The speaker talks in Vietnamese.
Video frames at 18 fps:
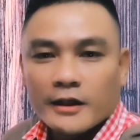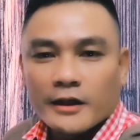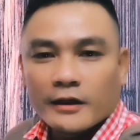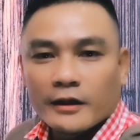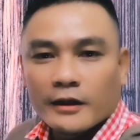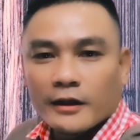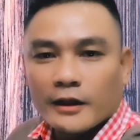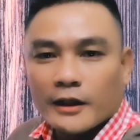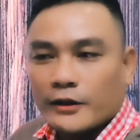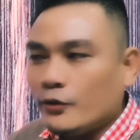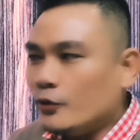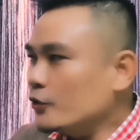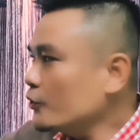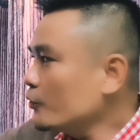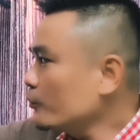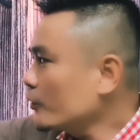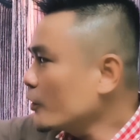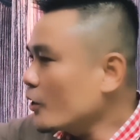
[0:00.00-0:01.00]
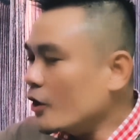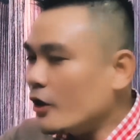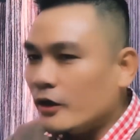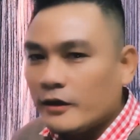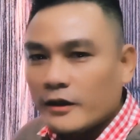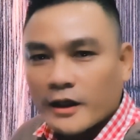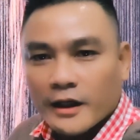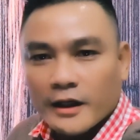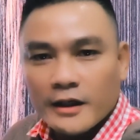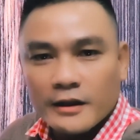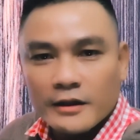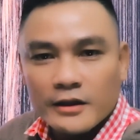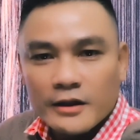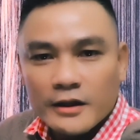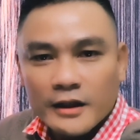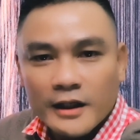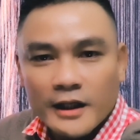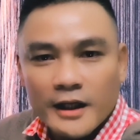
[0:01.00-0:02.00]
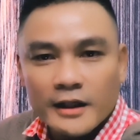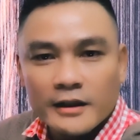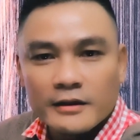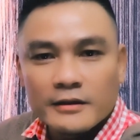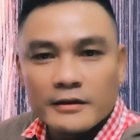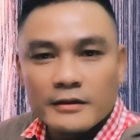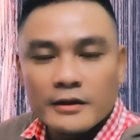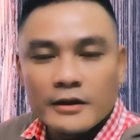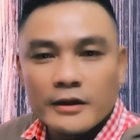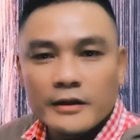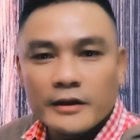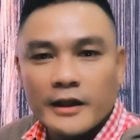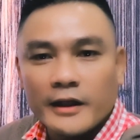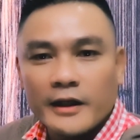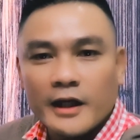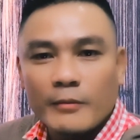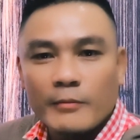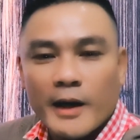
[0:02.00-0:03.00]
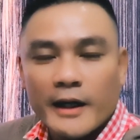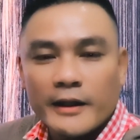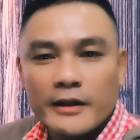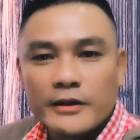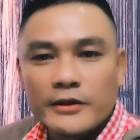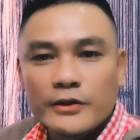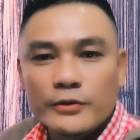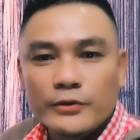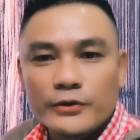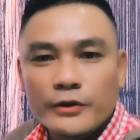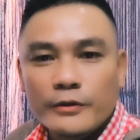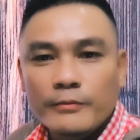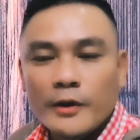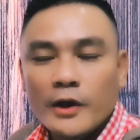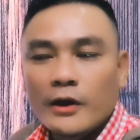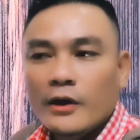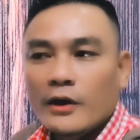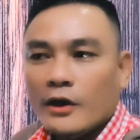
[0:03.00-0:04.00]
Cho nên là tôi dùng nó để đưa lên hướng dẫn các bạn trên YouTube.